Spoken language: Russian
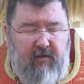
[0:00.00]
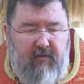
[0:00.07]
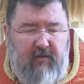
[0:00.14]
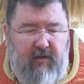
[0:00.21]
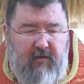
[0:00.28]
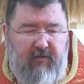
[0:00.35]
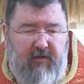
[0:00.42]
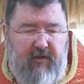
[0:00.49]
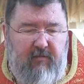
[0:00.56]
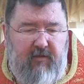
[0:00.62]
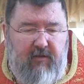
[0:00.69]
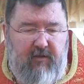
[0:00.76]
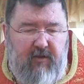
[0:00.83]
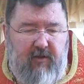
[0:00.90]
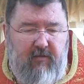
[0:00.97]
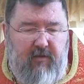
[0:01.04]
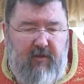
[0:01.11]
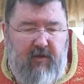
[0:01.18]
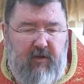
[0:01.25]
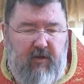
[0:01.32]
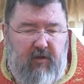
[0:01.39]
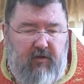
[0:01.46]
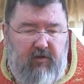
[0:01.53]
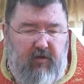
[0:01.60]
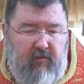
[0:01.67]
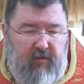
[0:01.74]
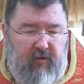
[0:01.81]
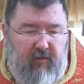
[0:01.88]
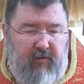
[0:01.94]
со всеми теми, кто
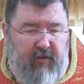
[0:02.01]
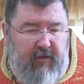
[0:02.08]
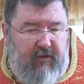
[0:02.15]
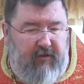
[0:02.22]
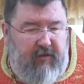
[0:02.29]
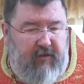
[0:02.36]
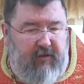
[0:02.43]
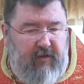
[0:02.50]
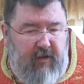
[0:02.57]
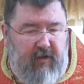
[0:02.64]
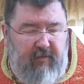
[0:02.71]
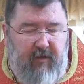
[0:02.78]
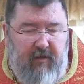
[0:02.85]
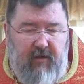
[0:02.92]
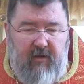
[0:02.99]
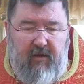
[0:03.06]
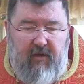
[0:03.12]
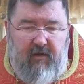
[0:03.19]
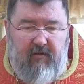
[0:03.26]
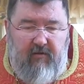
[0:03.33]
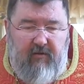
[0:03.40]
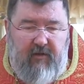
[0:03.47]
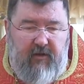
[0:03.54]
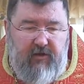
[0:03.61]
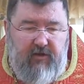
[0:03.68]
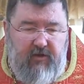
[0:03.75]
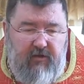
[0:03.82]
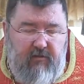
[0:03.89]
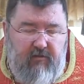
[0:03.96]
был близок к нам в
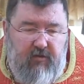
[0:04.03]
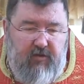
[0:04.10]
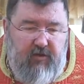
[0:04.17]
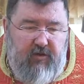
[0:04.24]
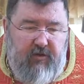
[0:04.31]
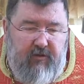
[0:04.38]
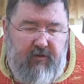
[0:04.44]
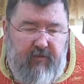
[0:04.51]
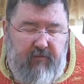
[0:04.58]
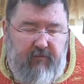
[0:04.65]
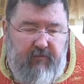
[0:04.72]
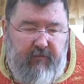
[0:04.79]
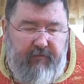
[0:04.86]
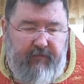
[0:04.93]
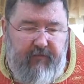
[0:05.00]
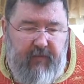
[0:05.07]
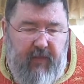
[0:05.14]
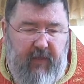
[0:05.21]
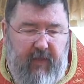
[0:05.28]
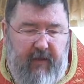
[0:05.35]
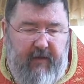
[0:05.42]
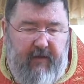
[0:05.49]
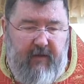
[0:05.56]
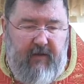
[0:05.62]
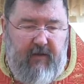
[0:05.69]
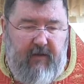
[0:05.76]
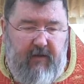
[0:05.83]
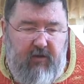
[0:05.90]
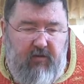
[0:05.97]
нашей земной жизни.
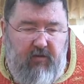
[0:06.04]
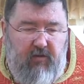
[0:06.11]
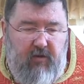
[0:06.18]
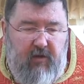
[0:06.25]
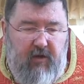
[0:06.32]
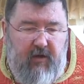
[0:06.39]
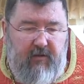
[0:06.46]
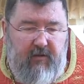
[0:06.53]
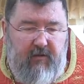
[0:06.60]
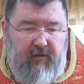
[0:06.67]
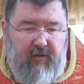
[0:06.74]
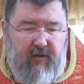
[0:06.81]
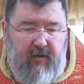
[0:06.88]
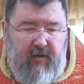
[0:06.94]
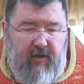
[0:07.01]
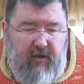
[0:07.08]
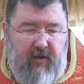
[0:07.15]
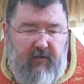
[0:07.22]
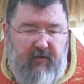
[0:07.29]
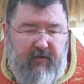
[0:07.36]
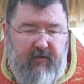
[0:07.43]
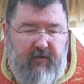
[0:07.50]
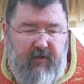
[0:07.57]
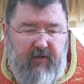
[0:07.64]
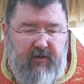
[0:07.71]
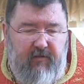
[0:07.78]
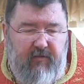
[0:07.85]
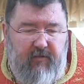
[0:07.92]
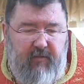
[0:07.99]
Эту радость о
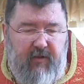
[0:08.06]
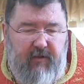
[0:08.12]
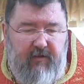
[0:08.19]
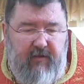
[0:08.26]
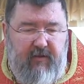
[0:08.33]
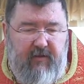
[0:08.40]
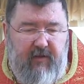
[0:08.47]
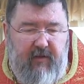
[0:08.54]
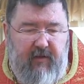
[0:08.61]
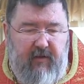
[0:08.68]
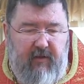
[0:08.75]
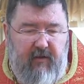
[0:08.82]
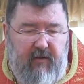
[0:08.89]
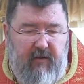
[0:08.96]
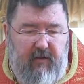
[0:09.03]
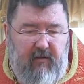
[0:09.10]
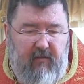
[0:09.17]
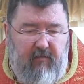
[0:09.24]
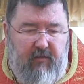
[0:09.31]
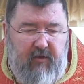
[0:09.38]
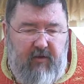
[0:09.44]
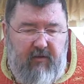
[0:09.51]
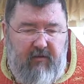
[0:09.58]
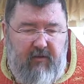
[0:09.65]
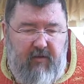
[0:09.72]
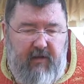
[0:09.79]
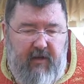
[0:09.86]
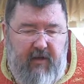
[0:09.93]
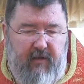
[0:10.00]
воскресшем Спасителе мы
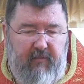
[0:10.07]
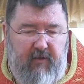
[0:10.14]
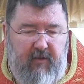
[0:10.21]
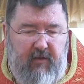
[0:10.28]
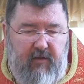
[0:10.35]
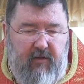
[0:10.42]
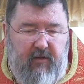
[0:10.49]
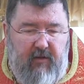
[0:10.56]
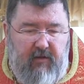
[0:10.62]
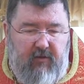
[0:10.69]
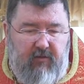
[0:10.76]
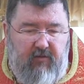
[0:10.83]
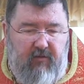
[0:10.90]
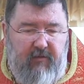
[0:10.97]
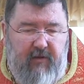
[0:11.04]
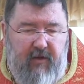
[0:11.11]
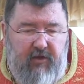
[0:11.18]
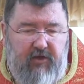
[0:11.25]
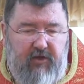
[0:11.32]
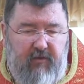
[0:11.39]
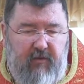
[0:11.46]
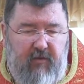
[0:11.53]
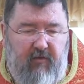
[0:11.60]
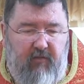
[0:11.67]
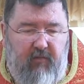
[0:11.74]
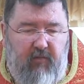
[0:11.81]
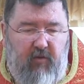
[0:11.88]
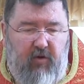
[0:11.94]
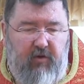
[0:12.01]
разделяем с умершими
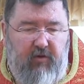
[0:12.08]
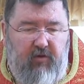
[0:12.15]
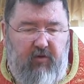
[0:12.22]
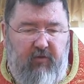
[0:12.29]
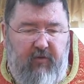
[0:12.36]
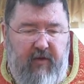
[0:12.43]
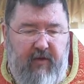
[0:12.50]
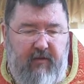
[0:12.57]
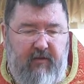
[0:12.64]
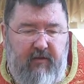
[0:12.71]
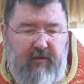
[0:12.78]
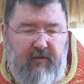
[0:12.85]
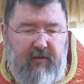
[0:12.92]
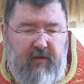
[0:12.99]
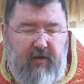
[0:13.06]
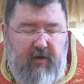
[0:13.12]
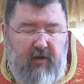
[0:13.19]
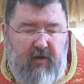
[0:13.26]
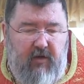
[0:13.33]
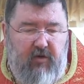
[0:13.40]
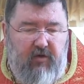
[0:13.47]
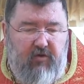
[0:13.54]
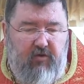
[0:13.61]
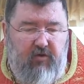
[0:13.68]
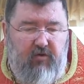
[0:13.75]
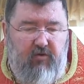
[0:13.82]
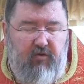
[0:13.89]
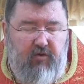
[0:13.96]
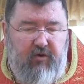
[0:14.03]
в полной уверенности, что
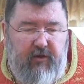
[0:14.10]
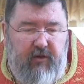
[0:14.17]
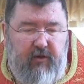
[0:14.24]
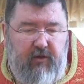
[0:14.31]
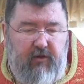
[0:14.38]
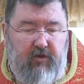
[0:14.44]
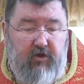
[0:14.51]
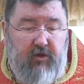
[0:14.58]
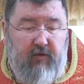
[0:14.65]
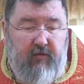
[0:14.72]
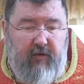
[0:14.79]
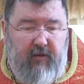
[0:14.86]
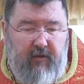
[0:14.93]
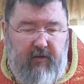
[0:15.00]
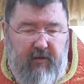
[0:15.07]
души их живы.